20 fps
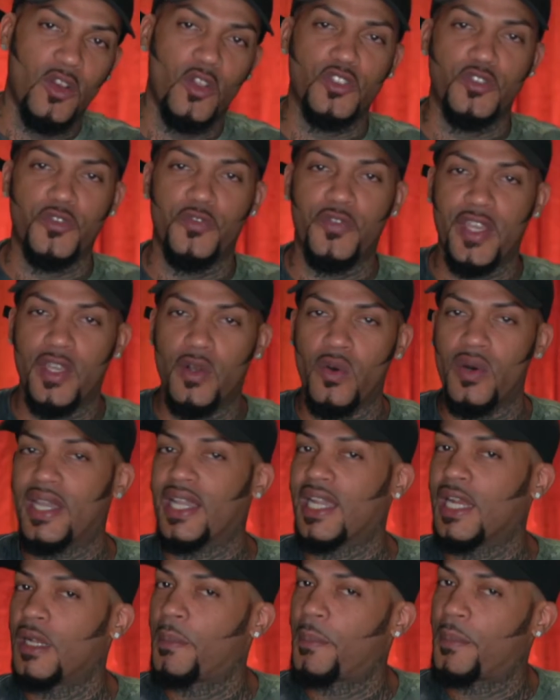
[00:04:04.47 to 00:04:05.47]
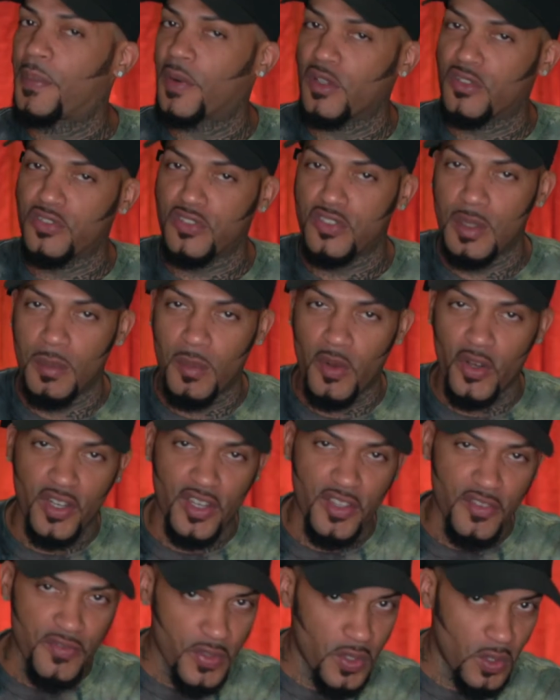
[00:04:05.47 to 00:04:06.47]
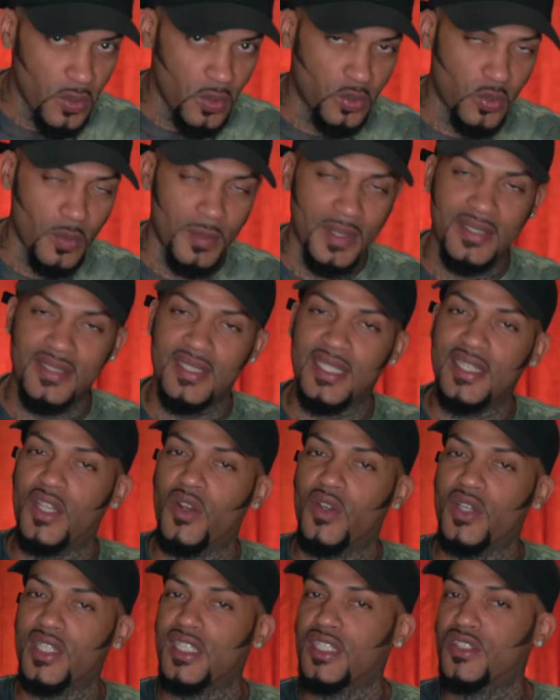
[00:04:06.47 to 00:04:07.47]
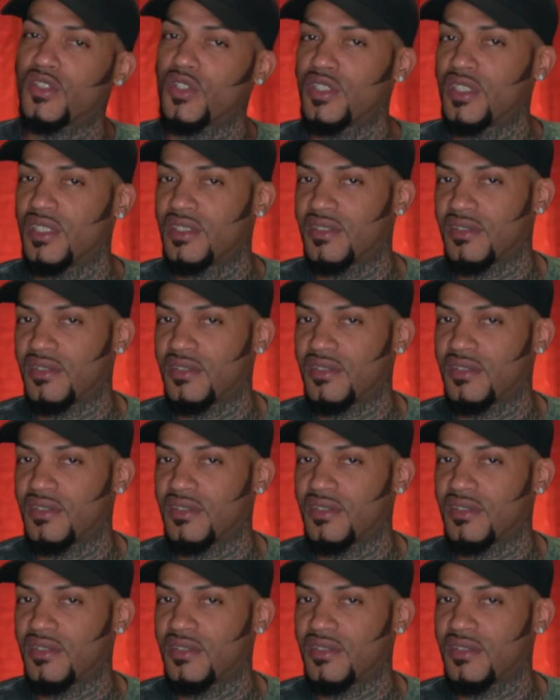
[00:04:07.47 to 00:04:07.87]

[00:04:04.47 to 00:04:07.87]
Los veo en el próximo review, tú me entiendes lo que te estoy